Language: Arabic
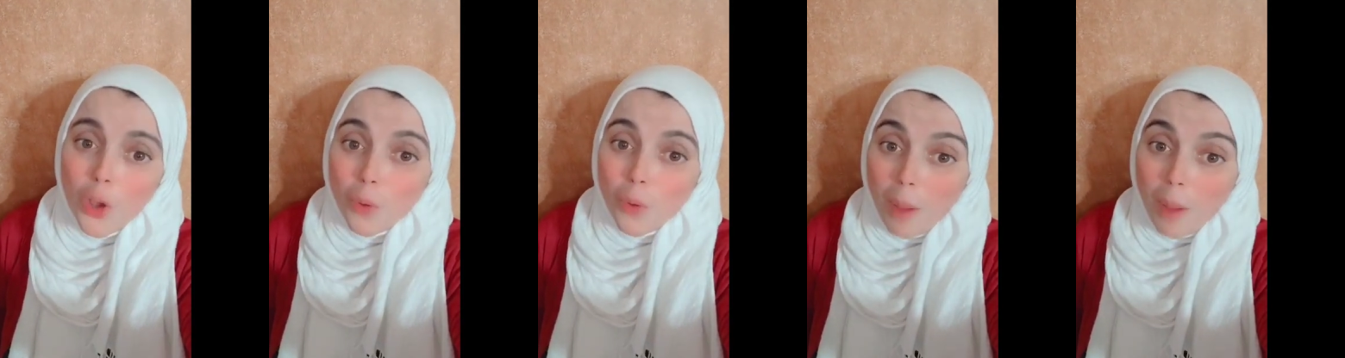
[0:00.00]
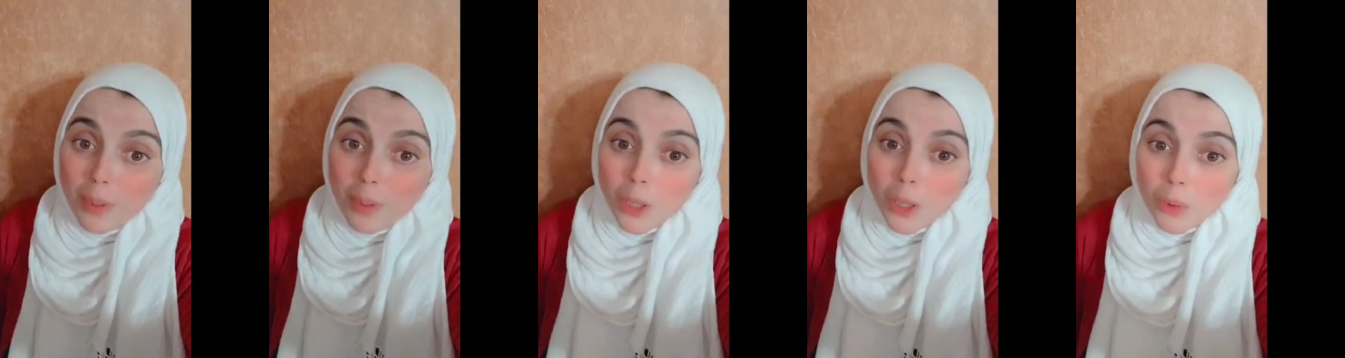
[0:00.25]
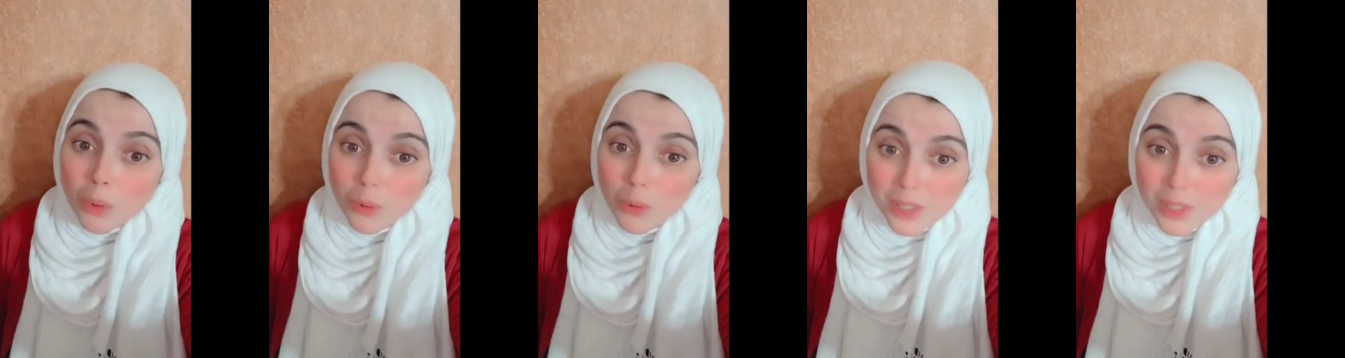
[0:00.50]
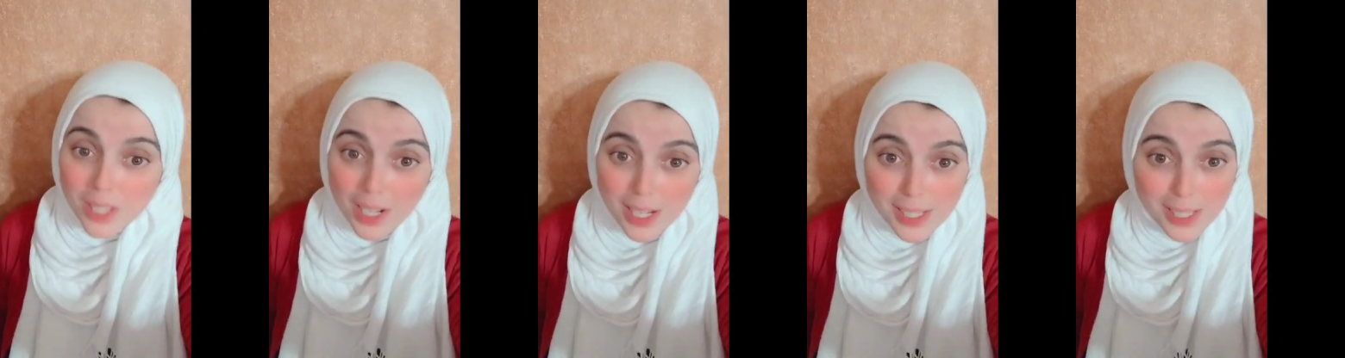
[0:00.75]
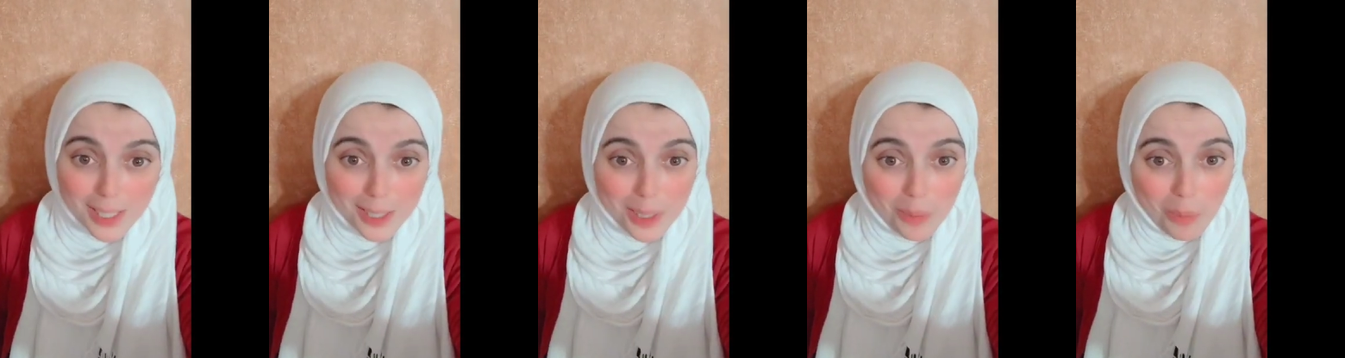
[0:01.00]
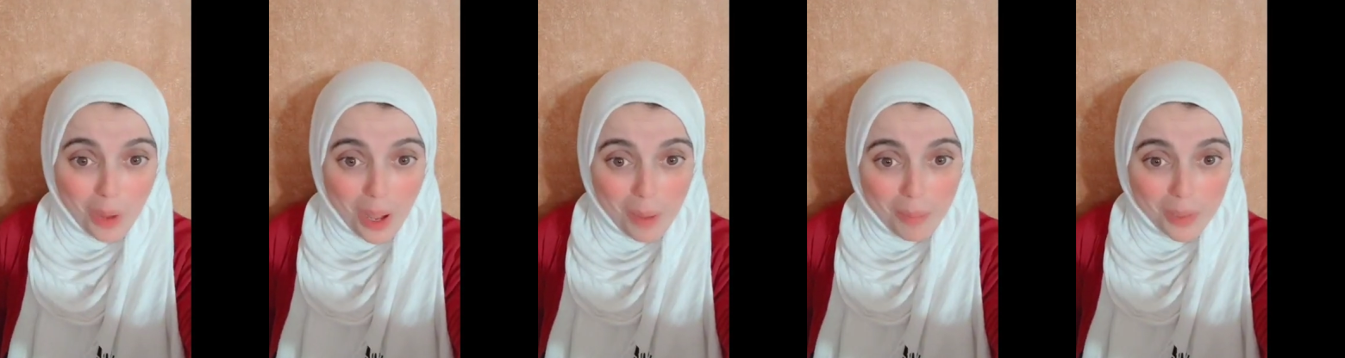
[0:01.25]
وقبل ده كله نصلي سيدنا
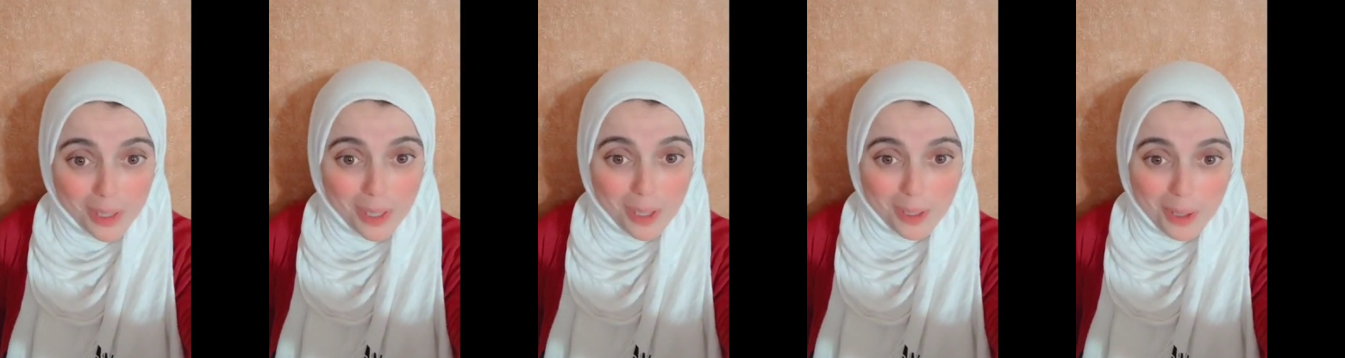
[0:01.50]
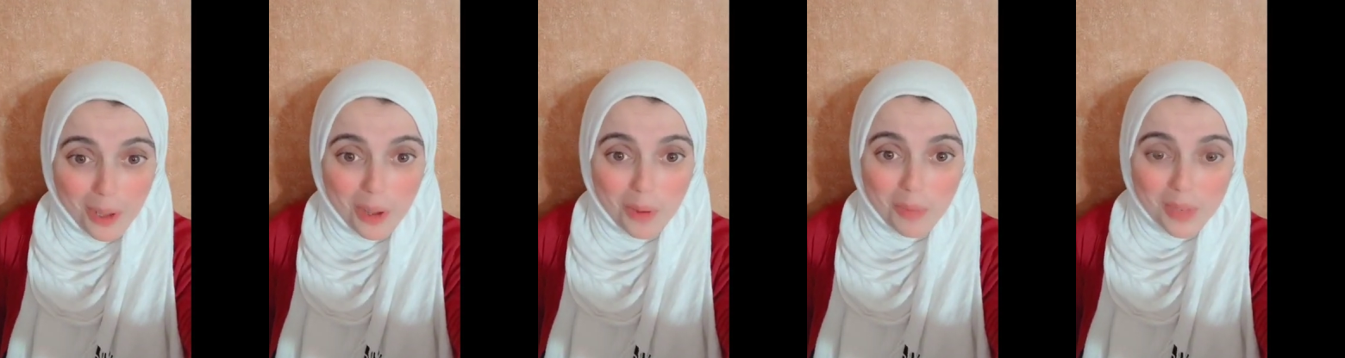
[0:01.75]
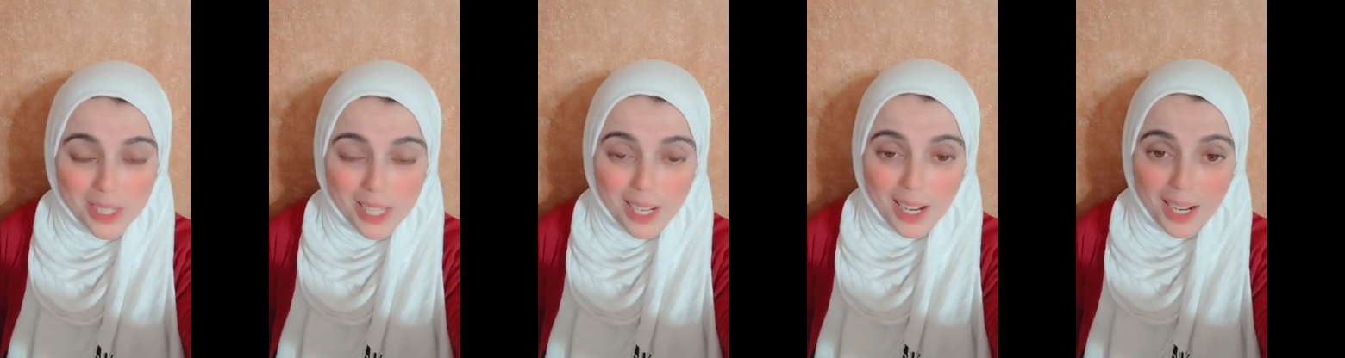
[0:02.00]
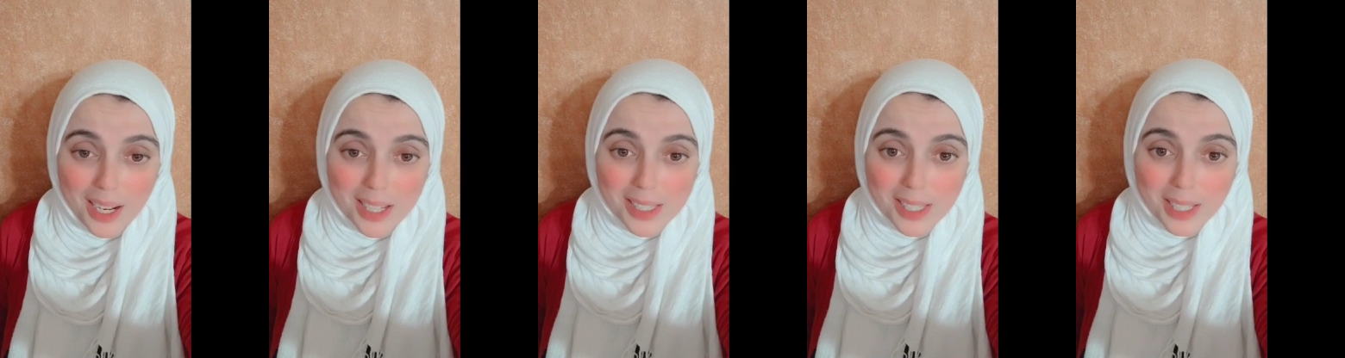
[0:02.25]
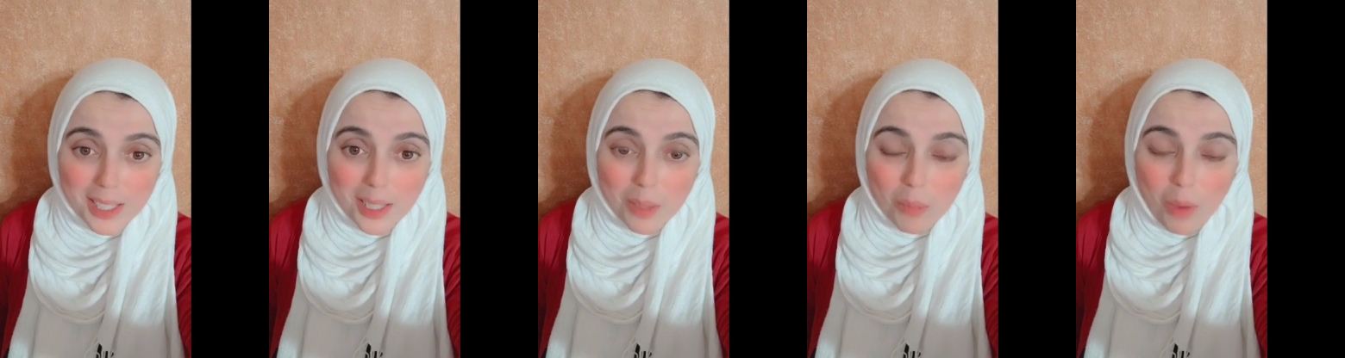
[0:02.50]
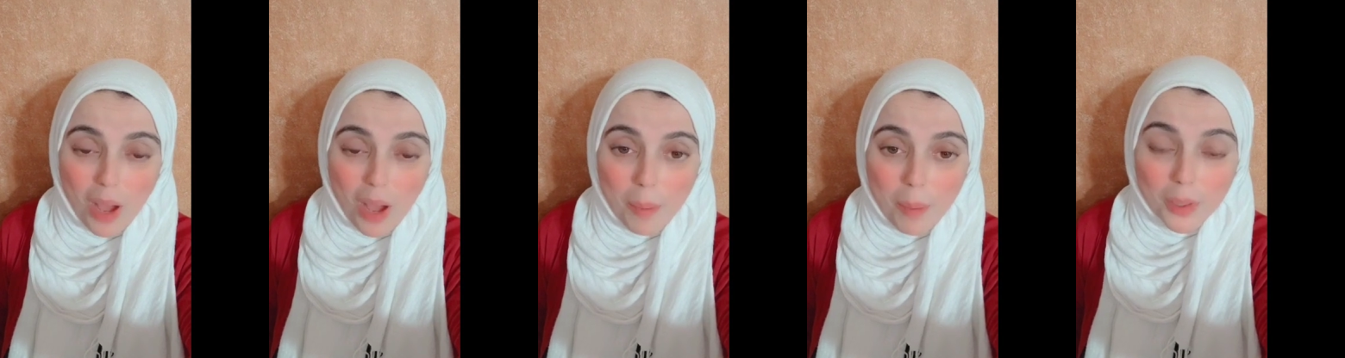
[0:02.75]
محمد اللهم صل على سيدنا
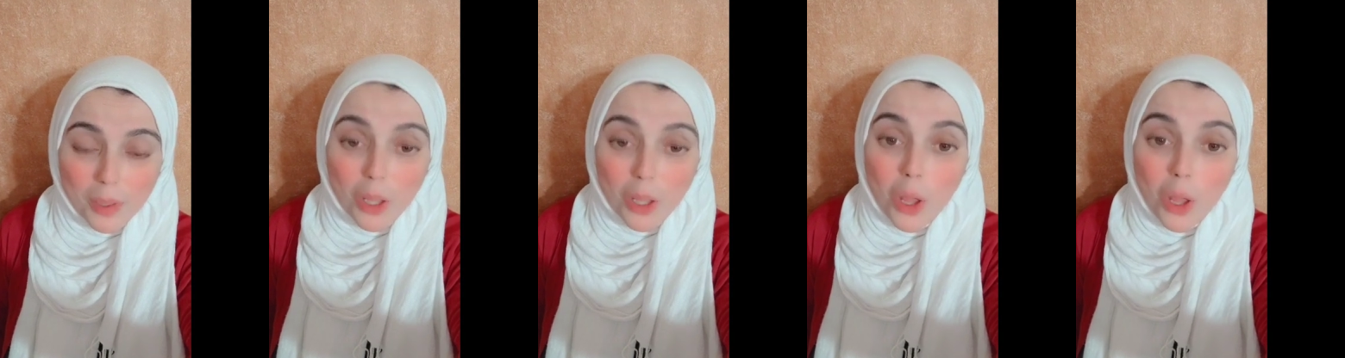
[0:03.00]
محمد